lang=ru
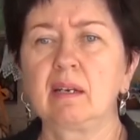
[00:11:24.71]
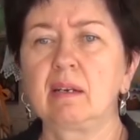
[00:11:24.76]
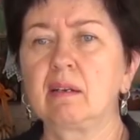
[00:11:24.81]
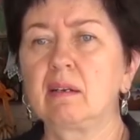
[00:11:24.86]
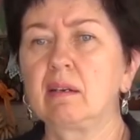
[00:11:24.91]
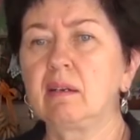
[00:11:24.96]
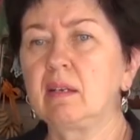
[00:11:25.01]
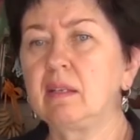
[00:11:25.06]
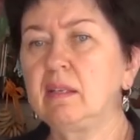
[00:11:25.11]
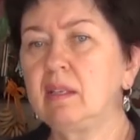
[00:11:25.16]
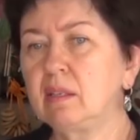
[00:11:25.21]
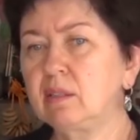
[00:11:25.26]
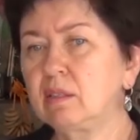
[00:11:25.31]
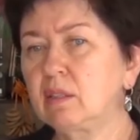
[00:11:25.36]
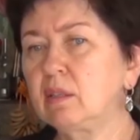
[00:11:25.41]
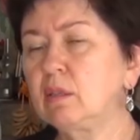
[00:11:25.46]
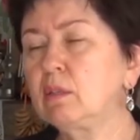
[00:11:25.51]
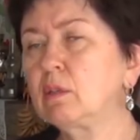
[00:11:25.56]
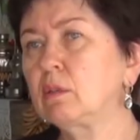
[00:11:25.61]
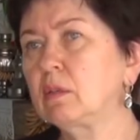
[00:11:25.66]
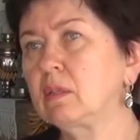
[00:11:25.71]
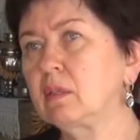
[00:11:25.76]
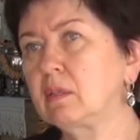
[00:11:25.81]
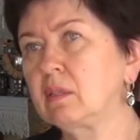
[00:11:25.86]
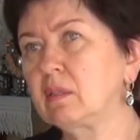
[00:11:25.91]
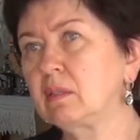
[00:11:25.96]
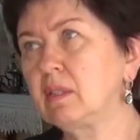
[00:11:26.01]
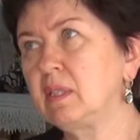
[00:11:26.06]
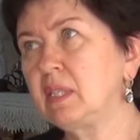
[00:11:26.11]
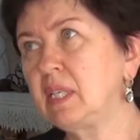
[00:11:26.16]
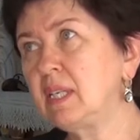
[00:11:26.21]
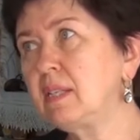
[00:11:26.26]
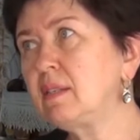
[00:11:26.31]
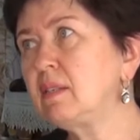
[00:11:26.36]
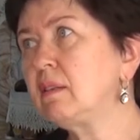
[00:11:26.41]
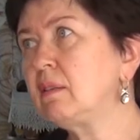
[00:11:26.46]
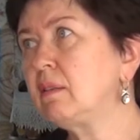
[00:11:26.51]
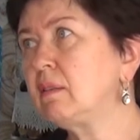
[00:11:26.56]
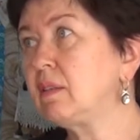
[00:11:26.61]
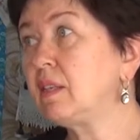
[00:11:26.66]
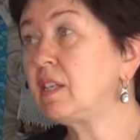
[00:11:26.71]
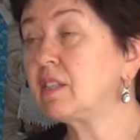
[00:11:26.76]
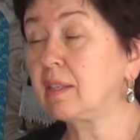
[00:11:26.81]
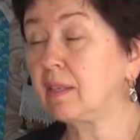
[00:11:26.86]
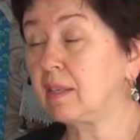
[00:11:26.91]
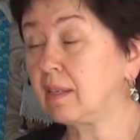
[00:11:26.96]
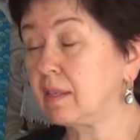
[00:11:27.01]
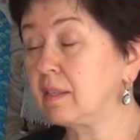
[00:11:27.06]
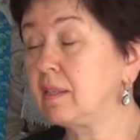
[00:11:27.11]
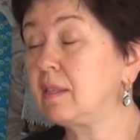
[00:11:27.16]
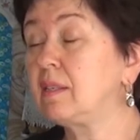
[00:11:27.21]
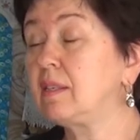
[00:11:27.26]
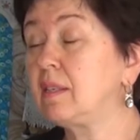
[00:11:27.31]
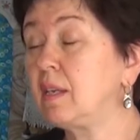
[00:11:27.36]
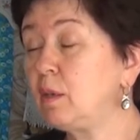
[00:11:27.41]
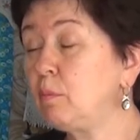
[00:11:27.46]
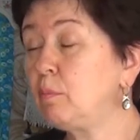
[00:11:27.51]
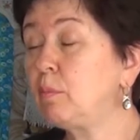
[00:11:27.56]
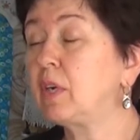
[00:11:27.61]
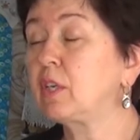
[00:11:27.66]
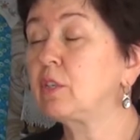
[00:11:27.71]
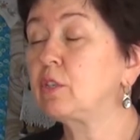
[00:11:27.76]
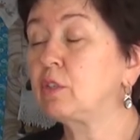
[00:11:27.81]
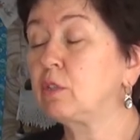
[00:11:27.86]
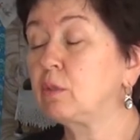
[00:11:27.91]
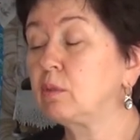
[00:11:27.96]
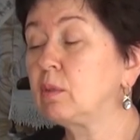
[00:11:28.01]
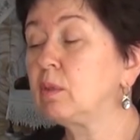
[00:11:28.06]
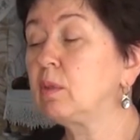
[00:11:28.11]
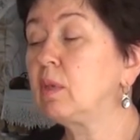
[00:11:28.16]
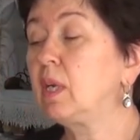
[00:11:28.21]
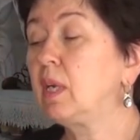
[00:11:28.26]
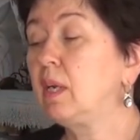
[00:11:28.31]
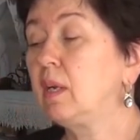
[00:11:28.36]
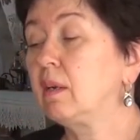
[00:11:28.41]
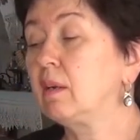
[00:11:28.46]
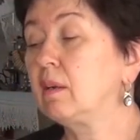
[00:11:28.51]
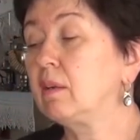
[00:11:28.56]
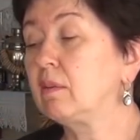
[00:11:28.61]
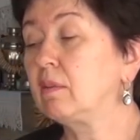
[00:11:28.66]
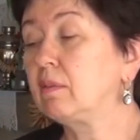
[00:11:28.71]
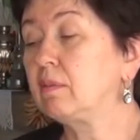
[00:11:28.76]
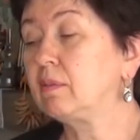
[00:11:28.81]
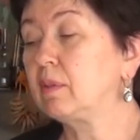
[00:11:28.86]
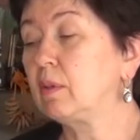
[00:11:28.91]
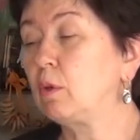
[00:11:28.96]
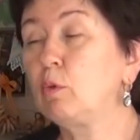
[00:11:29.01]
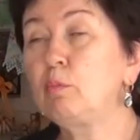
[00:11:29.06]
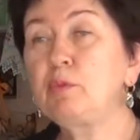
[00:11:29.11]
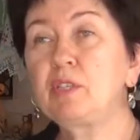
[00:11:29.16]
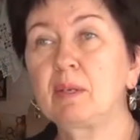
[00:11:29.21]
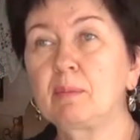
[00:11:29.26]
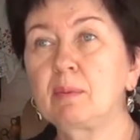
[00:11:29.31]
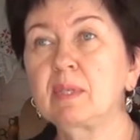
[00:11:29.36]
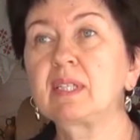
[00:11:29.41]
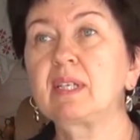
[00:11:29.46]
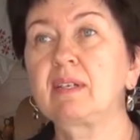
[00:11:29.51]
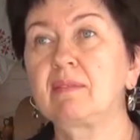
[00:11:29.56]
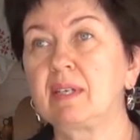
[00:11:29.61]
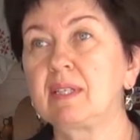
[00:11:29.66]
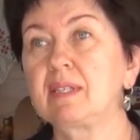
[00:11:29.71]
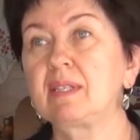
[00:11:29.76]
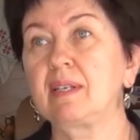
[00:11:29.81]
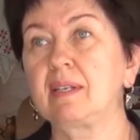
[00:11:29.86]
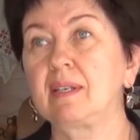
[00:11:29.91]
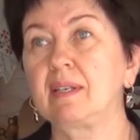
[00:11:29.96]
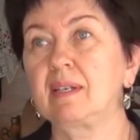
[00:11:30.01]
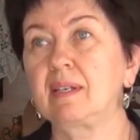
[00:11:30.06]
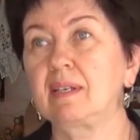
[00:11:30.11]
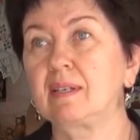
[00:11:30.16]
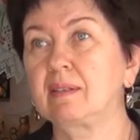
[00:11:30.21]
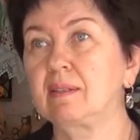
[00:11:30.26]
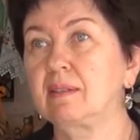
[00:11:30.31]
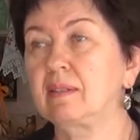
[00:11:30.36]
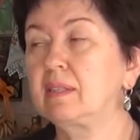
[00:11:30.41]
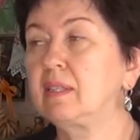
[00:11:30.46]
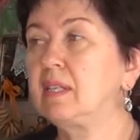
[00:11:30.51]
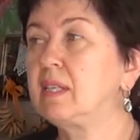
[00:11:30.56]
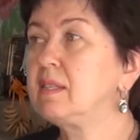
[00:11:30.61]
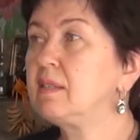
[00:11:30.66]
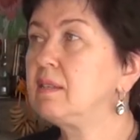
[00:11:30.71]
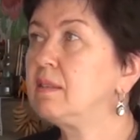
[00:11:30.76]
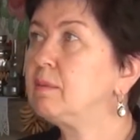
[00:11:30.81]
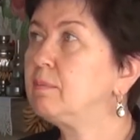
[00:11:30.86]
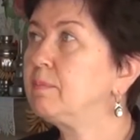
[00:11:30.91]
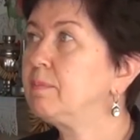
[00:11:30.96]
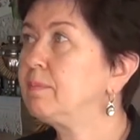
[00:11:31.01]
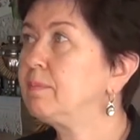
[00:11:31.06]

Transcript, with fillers: А некоторые э, дети, несколько детей пошло в общеобразовательные классы.